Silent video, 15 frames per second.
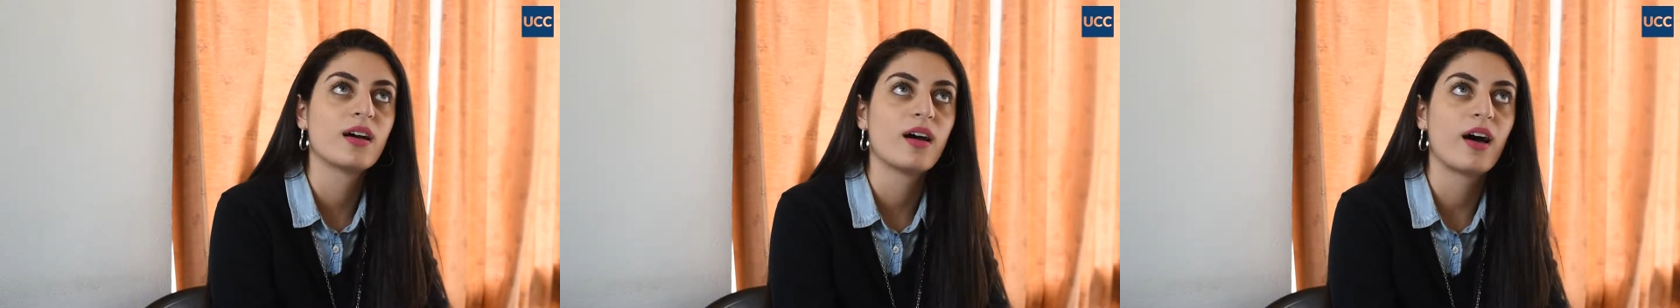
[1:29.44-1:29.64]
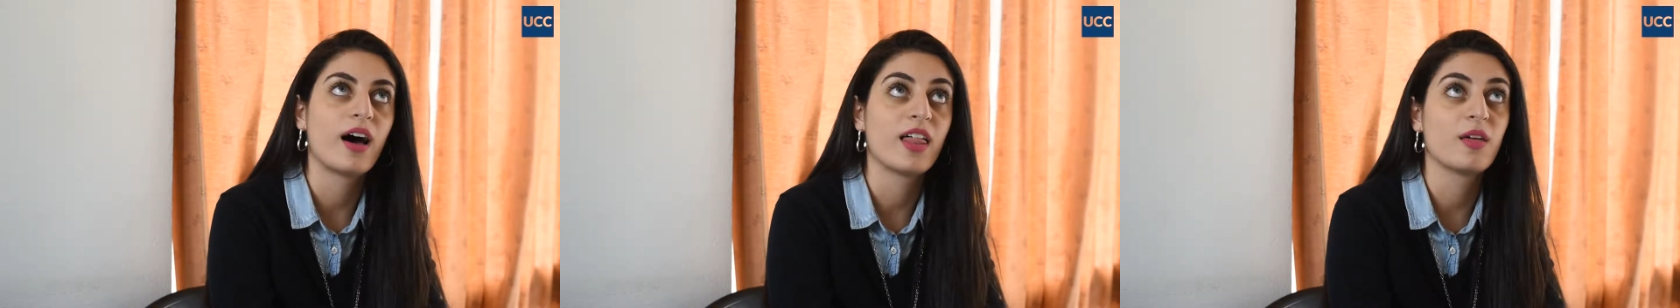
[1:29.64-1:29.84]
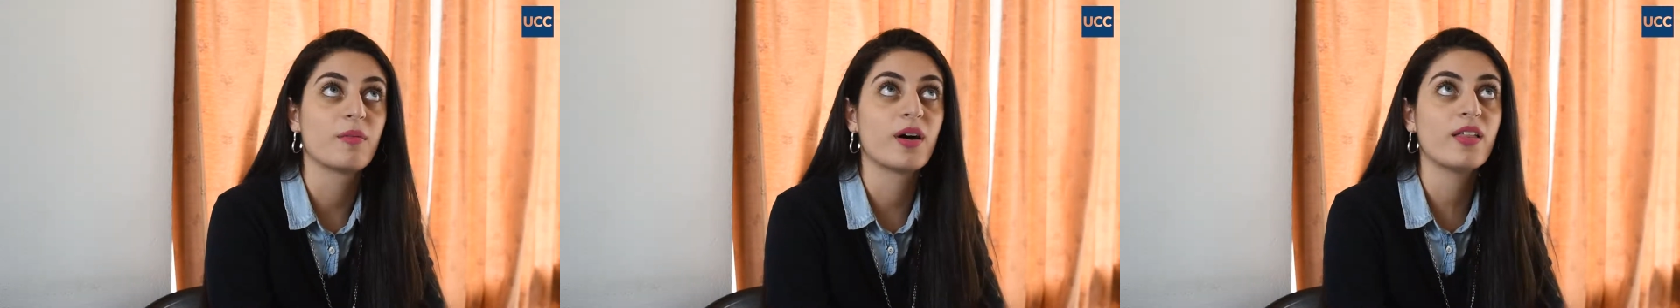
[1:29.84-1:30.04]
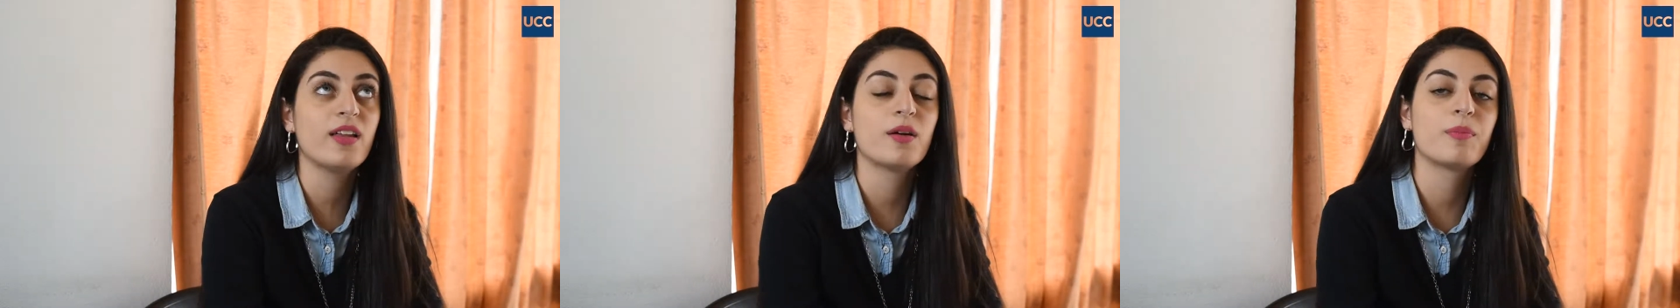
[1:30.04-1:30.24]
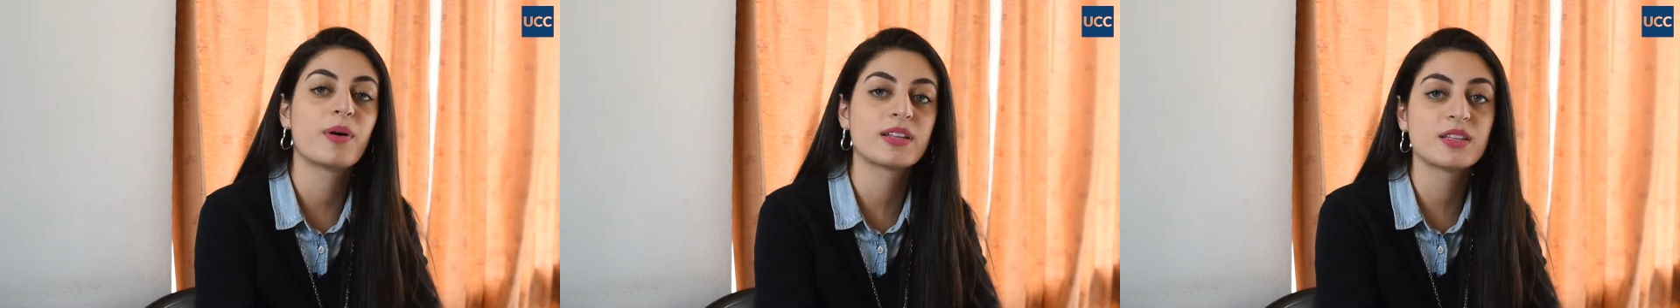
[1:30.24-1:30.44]
además de
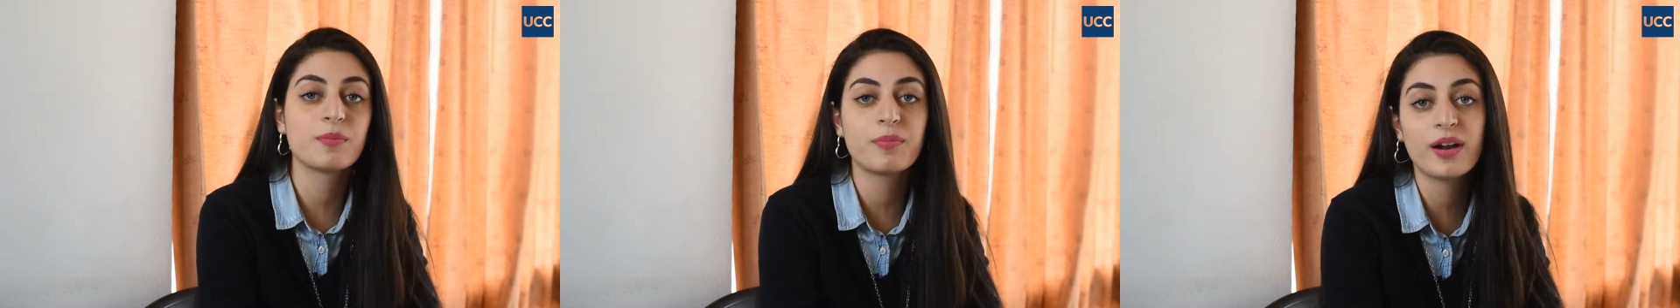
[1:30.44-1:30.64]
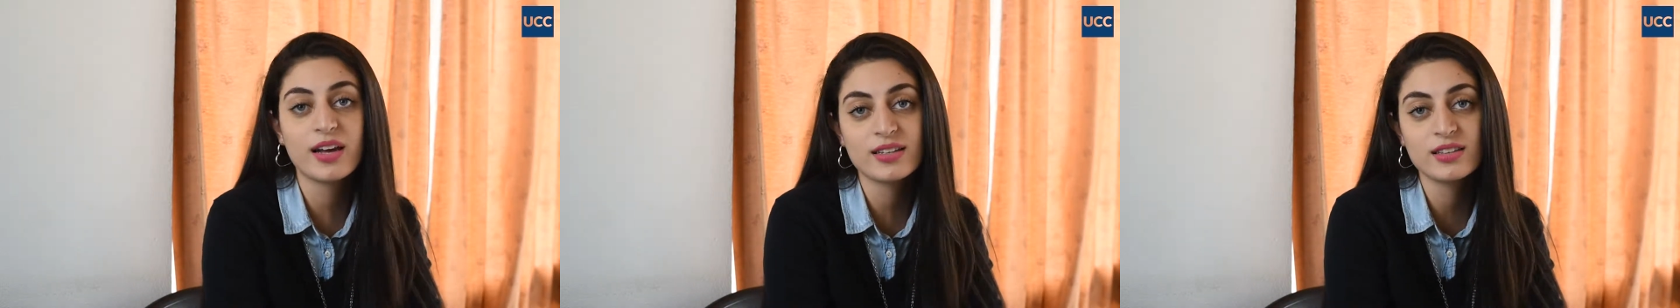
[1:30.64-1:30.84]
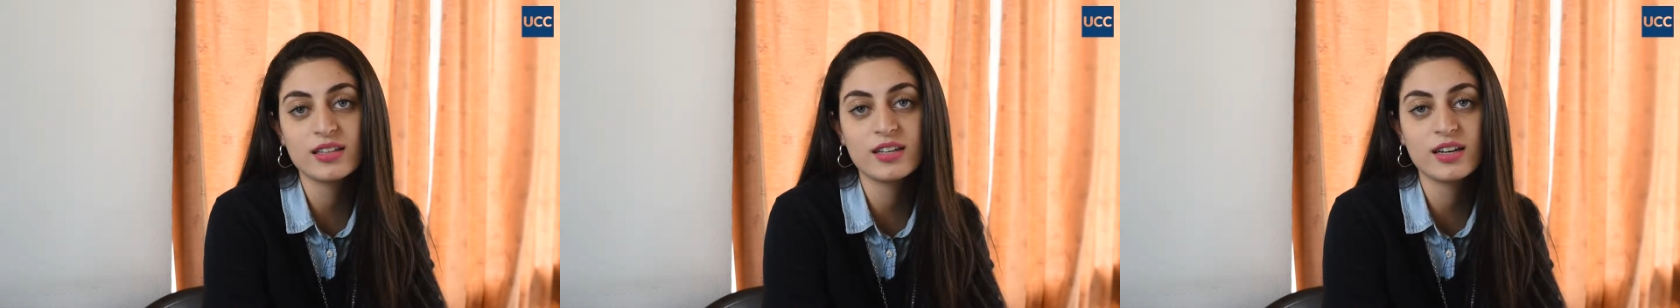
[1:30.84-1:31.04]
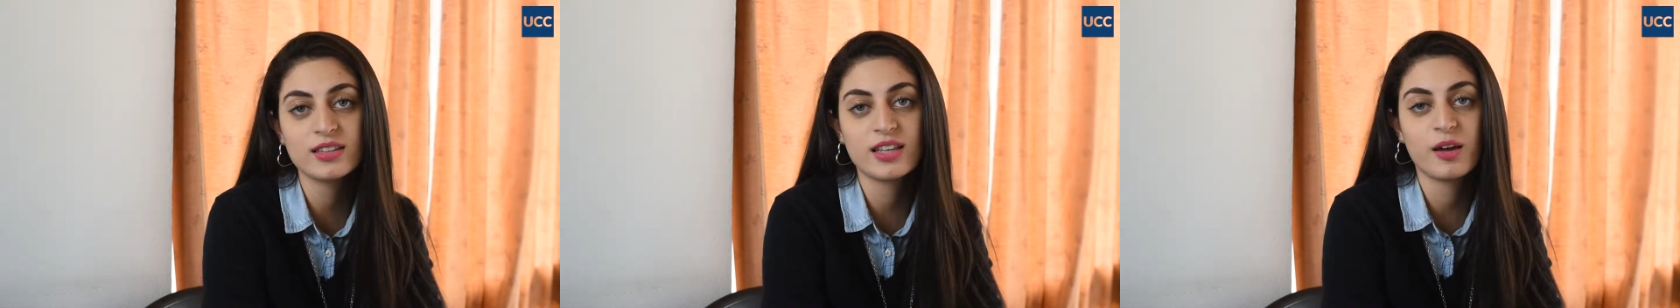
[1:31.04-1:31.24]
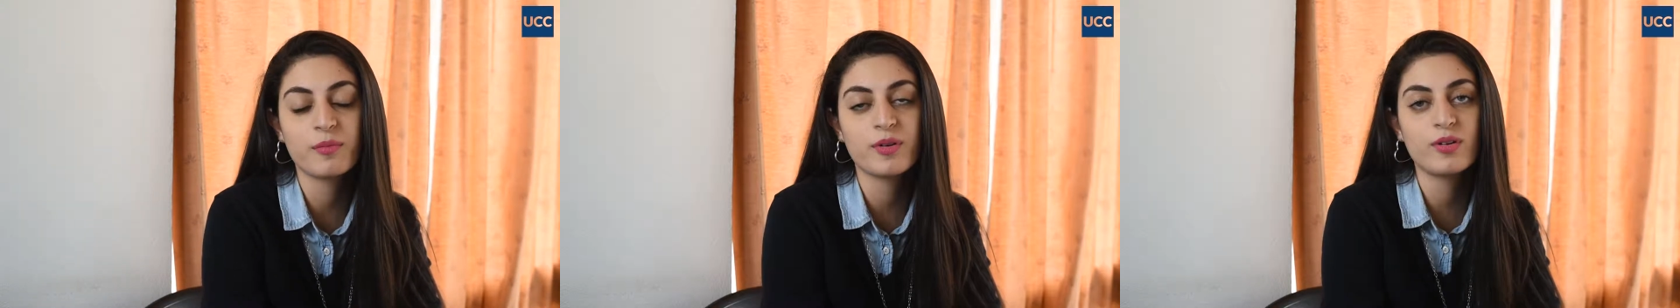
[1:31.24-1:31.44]
la parte práctica,
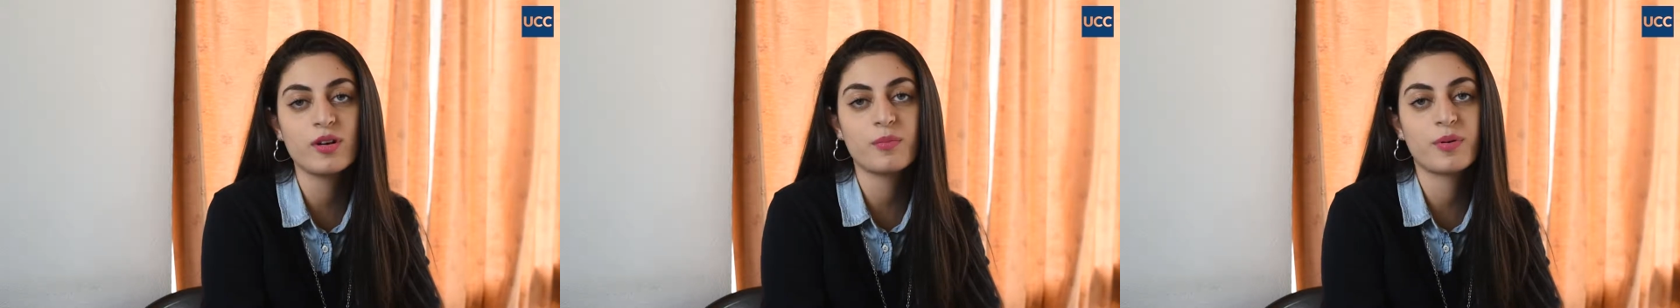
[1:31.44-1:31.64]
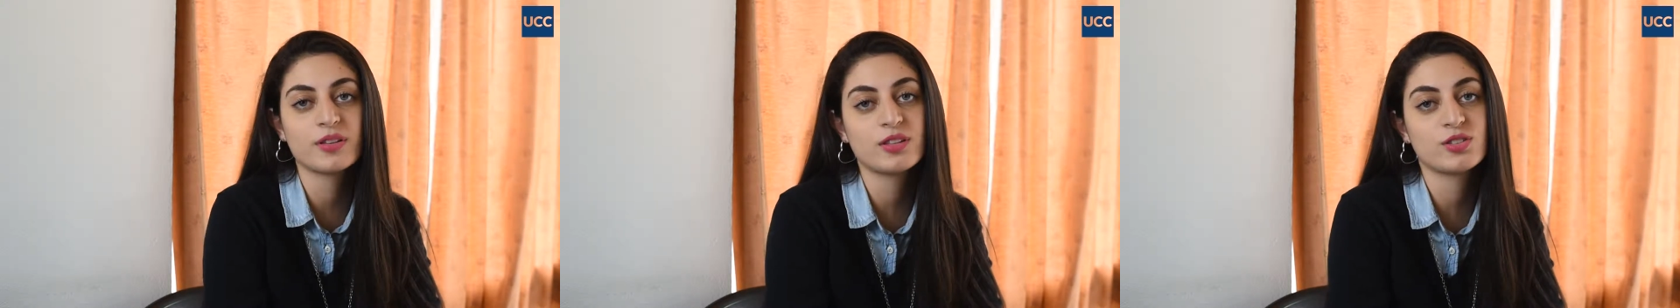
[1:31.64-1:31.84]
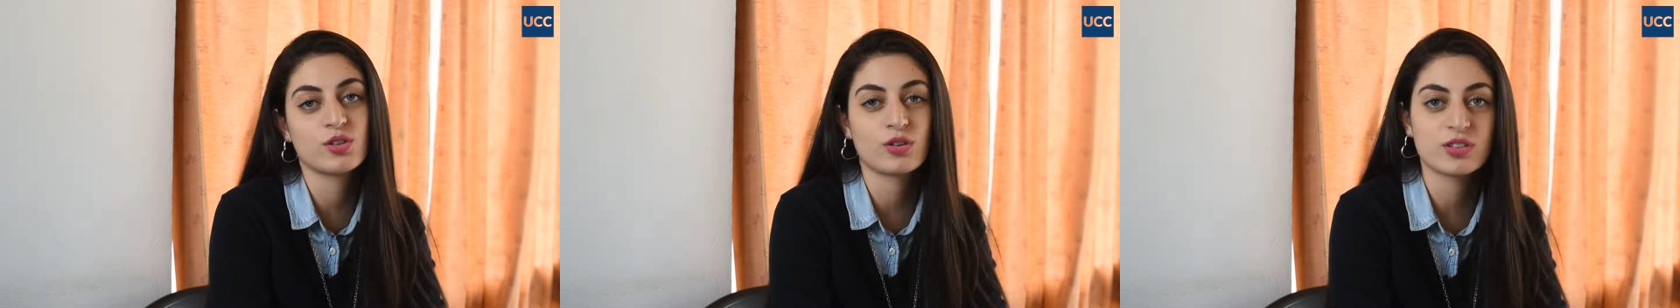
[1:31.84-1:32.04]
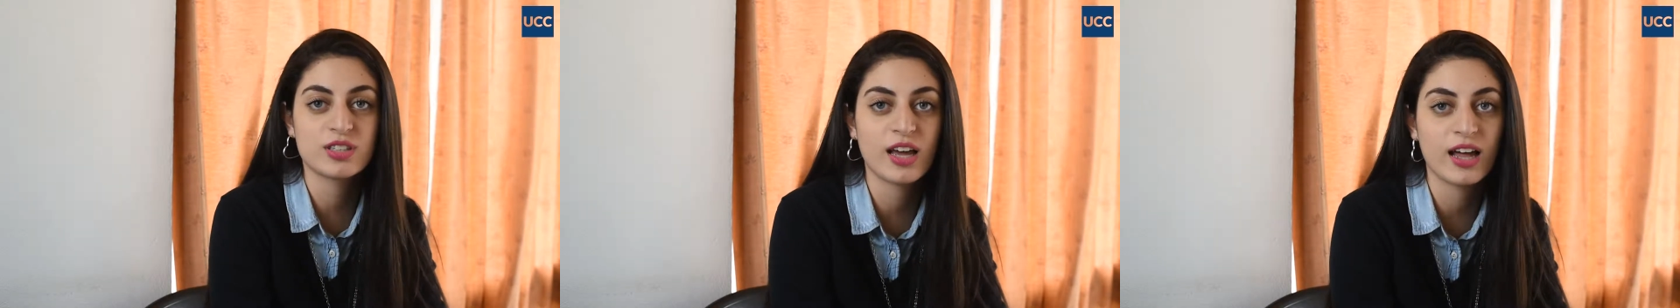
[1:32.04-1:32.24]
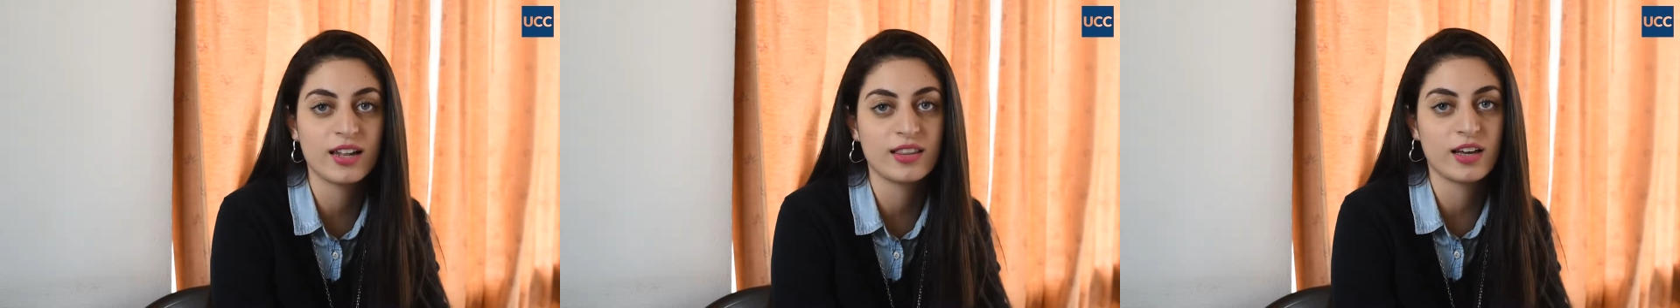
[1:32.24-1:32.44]
también una parte
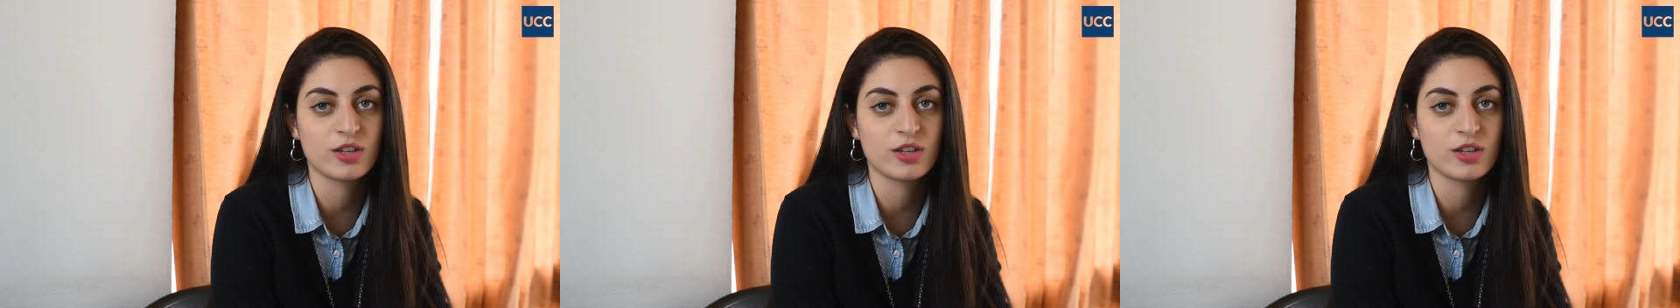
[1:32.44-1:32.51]
social,